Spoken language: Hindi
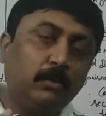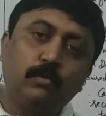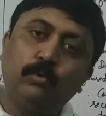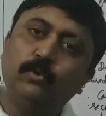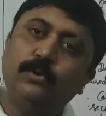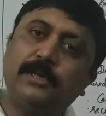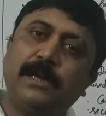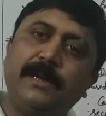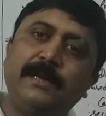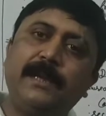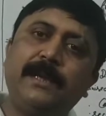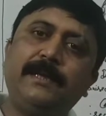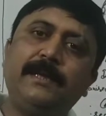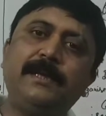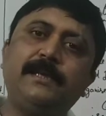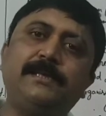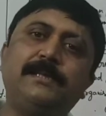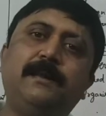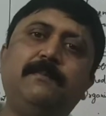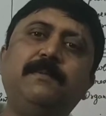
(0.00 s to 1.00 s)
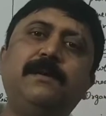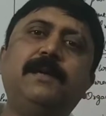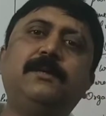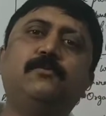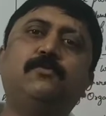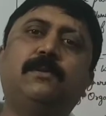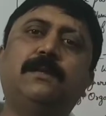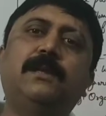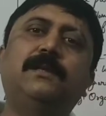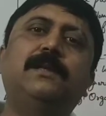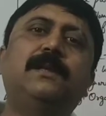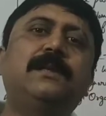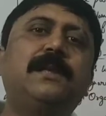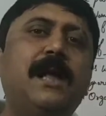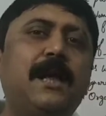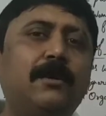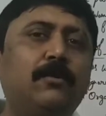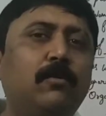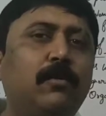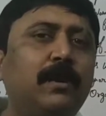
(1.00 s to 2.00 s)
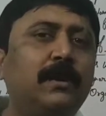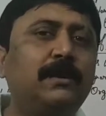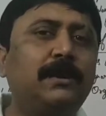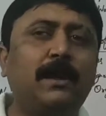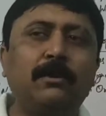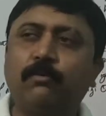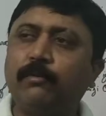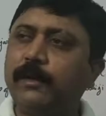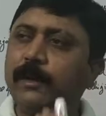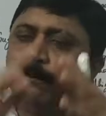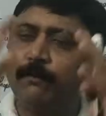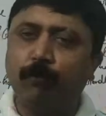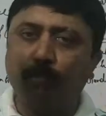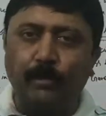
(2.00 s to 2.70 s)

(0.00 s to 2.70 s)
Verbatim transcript: दूसरा ये कि जब ये स्वतंत्रता आंदोलन था तो ये